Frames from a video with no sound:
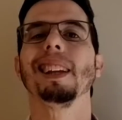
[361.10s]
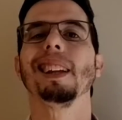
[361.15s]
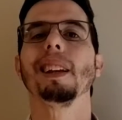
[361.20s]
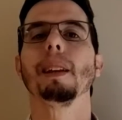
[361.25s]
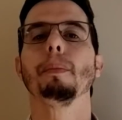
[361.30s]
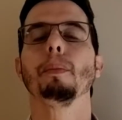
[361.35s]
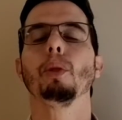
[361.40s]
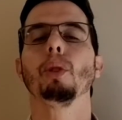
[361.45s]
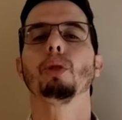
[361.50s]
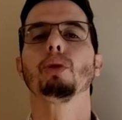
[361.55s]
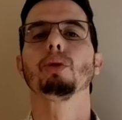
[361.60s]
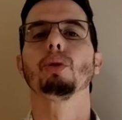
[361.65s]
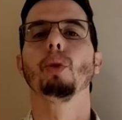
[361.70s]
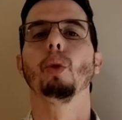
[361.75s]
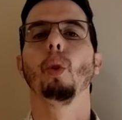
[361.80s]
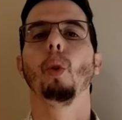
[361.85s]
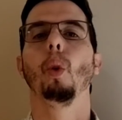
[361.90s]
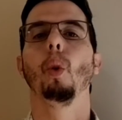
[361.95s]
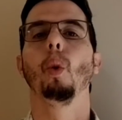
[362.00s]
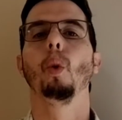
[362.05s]

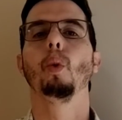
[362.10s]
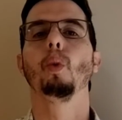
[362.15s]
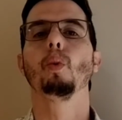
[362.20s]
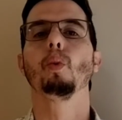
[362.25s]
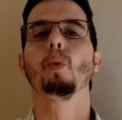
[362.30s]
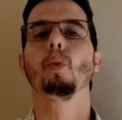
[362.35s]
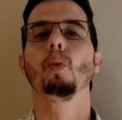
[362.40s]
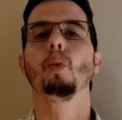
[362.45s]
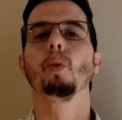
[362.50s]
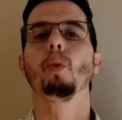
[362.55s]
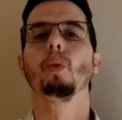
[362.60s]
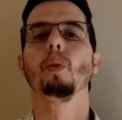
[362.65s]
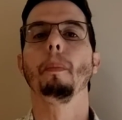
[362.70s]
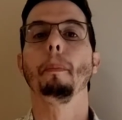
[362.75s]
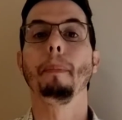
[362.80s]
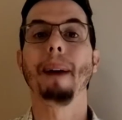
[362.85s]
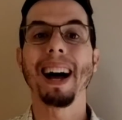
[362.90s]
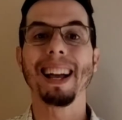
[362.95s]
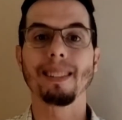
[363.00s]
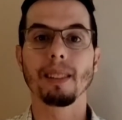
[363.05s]
tenemos
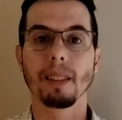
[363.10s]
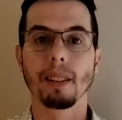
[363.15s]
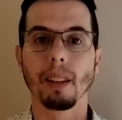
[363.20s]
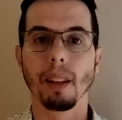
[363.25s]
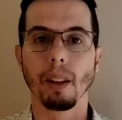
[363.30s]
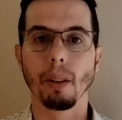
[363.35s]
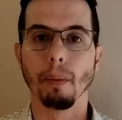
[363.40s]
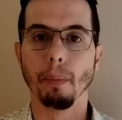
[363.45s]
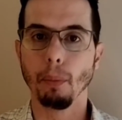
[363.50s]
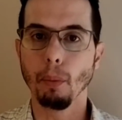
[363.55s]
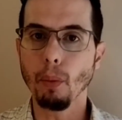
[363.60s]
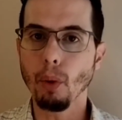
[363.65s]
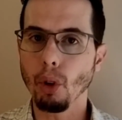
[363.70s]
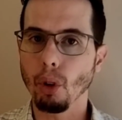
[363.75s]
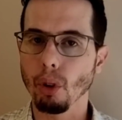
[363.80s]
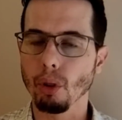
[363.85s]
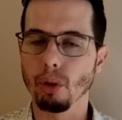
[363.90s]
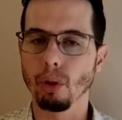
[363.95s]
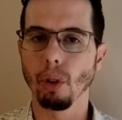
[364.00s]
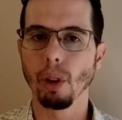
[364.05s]
un más
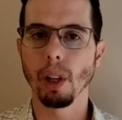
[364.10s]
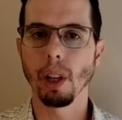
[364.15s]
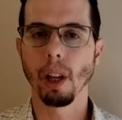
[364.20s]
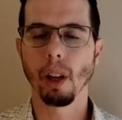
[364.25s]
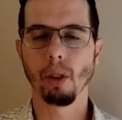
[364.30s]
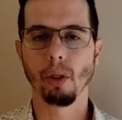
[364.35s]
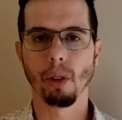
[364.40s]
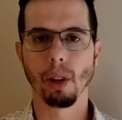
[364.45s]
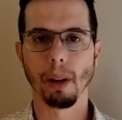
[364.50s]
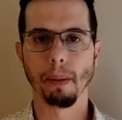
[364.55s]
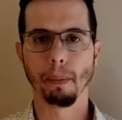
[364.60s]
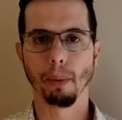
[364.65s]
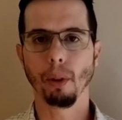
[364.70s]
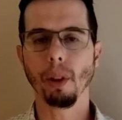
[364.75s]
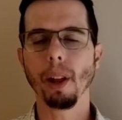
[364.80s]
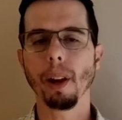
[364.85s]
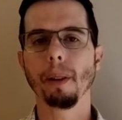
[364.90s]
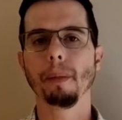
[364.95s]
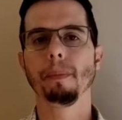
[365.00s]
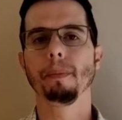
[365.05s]
muy consolidado en el
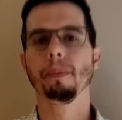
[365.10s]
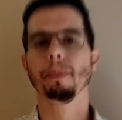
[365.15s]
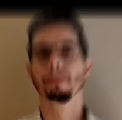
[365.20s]
poder,